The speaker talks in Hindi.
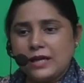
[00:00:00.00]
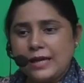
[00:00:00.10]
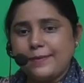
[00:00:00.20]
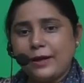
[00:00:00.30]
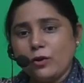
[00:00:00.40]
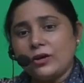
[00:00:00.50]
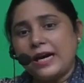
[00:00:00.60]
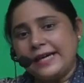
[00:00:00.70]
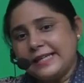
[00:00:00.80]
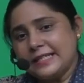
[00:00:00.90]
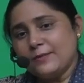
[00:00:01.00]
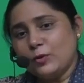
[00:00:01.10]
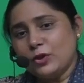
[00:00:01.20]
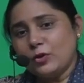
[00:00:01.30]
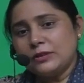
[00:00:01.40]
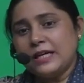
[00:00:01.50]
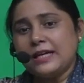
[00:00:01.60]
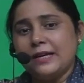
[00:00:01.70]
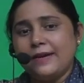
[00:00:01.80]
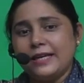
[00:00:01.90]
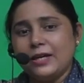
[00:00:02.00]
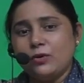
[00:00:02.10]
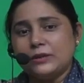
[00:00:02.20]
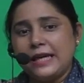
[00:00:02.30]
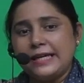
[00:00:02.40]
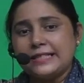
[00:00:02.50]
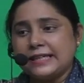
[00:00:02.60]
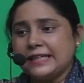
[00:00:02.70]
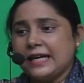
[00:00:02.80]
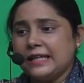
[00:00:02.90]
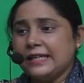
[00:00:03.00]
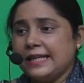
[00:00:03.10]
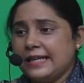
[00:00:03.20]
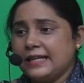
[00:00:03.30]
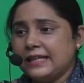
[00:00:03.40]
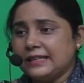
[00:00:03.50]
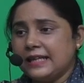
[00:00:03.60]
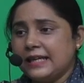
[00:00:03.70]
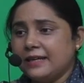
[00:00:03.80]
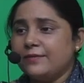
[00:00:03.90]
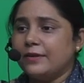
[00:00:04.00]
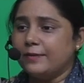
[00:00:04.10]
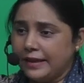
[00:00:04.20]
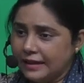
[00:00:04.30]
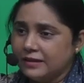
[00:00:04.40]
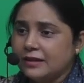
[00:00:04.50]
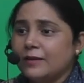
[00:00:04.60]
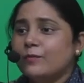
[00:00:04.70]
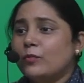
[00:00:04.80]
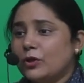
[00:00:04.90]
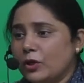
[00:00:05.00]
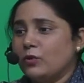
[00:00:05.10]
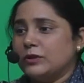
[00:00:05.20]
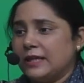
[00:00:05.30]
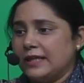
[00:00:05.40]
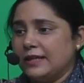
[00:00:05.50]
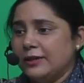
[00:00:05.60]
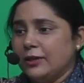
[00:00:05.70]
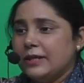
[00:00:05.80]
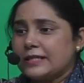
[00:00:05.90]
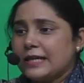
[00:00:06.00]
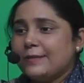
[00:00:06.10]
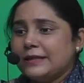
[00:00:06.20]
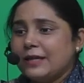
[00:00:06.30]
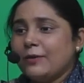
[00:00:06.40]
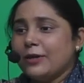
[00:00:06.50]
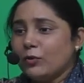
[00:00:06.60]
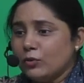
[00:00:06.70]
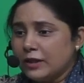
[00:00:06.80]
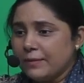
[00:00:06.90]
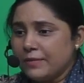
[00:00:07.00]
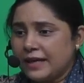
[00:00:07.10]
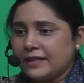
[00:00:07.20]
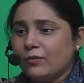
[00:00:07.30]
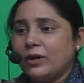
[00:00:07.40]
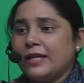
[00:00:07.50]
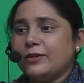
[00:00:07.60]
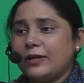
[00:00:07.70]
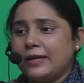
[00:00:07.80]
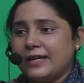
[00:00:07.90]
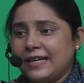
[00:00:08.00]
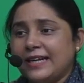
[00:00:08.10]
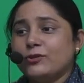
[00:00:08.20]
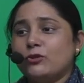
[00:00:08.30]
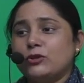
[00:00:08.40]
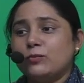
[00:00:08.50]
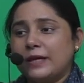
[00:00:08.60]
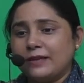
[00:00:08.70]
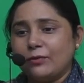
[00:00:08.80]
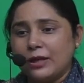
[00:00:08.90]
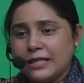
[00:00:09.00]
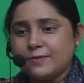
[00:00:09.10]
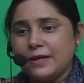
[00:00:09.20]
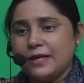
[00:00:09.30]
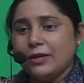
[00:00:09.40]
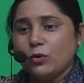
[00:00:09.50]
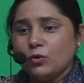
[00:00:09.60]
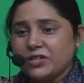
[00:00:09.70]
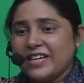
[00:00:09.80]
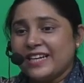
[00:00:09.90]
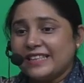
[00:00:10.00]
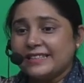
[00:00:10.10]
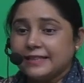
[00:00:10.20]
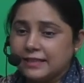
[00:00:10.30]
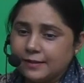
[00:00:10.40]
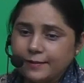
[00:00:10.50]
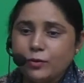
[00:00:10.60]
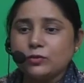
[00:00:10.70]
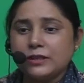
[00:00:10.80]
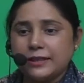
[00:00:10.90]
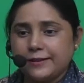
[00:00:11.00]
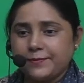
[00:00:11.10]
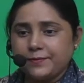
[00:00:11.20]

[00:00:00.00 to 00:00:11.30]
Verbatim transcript: कई बार लोग खाने से मोटे होते हैं कई बार क्या होता है कि ज़्यादा खाना नहीं खाते हैं लेकिन फिर भी मोटे होते हैं इसका मतलब है कि उनकी मेटाबॉलिक रेट जो है जो मेटाबॉलिज्म है उसकी गति धीमी होती है